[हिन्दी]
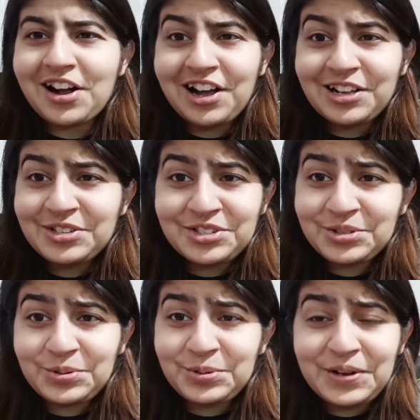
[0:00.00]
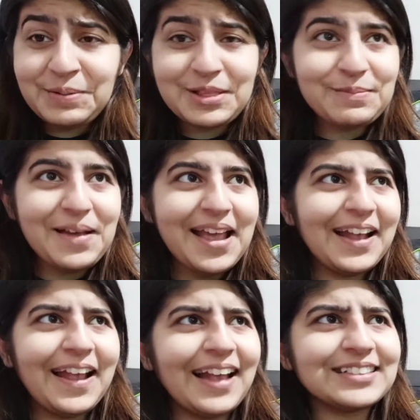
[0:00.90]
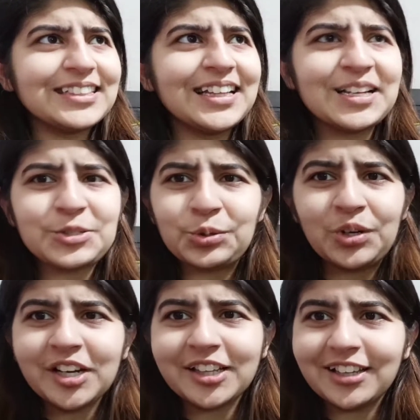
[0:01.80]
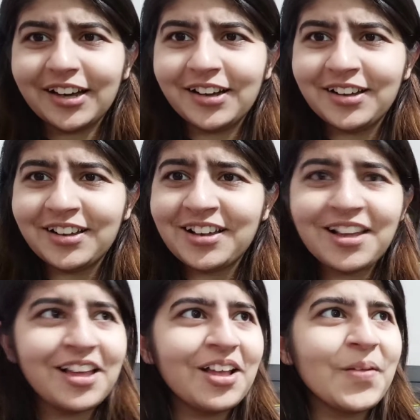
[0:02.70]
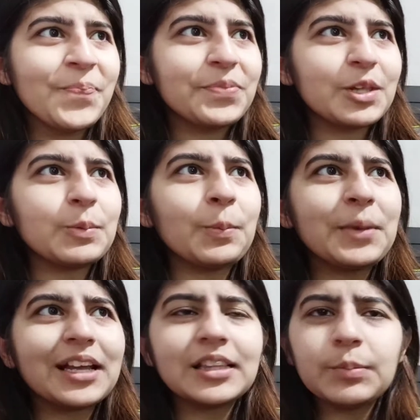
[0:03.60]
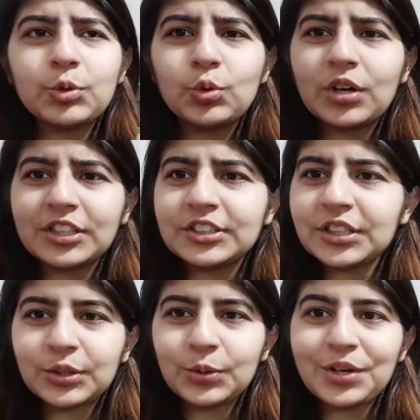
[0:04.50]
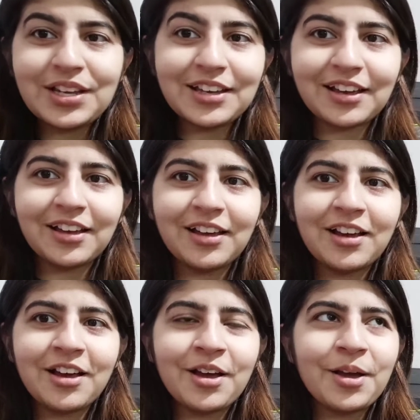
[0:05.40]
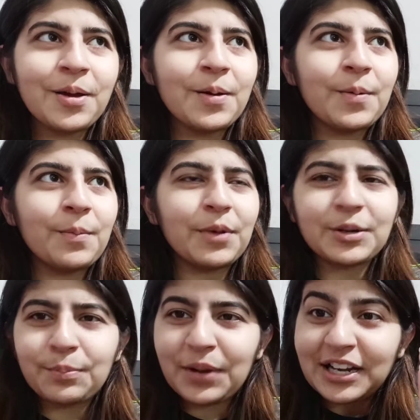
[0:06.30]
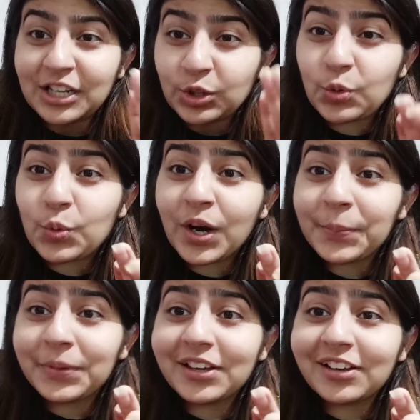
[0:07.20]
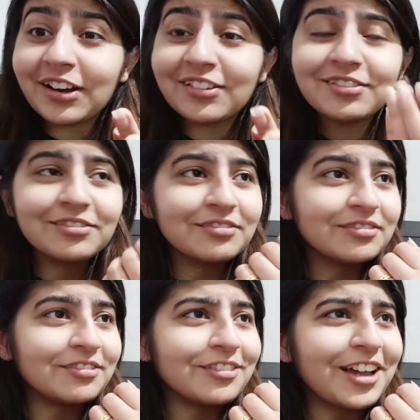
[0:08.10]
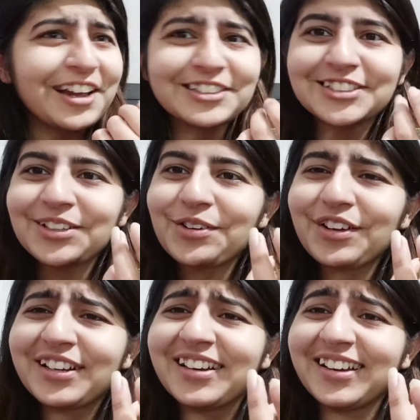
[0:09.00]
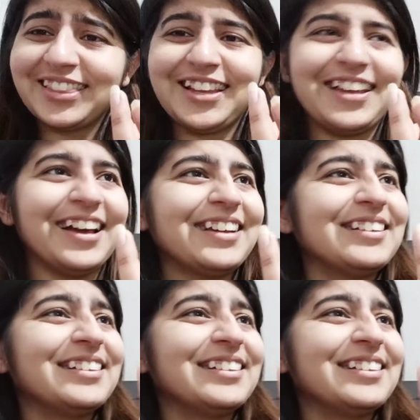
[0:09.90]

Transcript: आज उन्होंने मतलब ऐसे देना शुरू कर दिया मतलब मम्मी कहते अब तू कंजक तो नहीं है बट बेटी तो हूँ आपकी यार ऐसे कौन करता है यार